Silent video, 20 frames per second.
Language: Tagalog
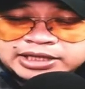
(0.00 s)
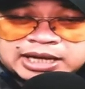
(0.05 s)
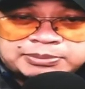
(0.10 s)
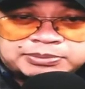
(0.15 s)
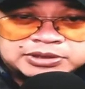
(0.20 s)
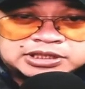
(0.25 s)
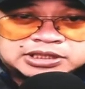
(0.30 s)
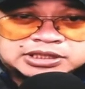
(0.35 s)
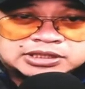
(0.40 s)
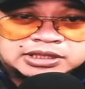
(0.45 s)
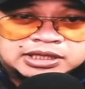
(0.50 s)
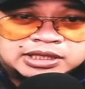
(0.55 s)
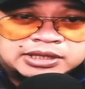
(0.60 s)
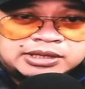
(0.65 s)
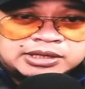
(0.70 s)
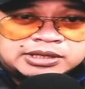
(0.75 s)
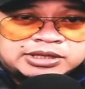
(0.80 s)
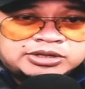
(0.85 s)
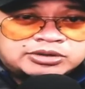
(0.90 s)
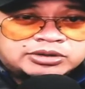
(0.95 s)
Tapos
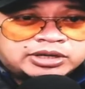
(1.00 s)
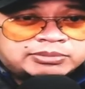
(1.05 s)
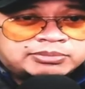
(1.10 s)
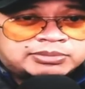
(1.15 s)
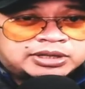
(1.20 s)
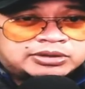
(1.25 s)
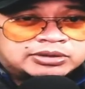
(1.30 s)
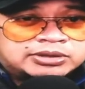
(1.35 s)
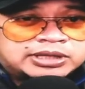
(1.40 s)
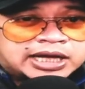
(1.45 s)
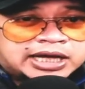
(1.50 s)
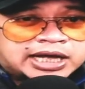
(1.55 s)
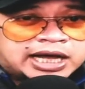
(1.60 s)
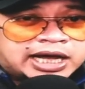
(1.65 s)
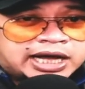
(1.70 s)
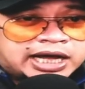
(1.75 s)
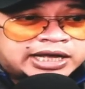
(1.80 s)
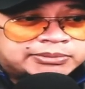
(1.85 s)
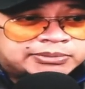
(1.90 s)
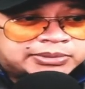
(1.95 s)
yung iba doon
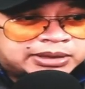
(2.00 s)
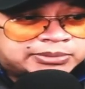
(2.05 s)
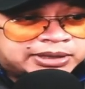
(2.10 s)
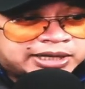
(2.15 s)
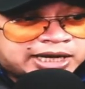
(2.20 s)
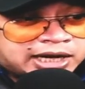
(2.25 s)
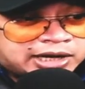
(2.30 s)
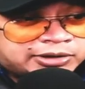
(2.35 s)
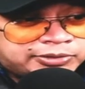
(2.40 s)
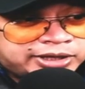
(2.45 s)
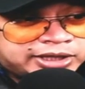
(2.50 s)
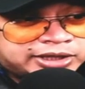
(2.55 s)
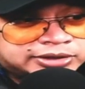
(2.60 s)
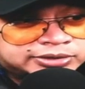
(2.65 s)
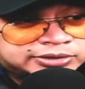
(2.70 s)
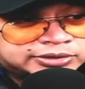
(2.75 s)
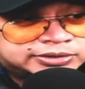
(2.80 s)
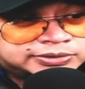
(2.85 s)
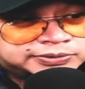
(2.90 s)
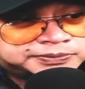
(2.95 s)
nagkakaiba-iba na
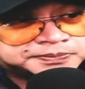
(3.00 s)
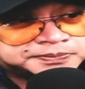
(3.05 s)
kwento.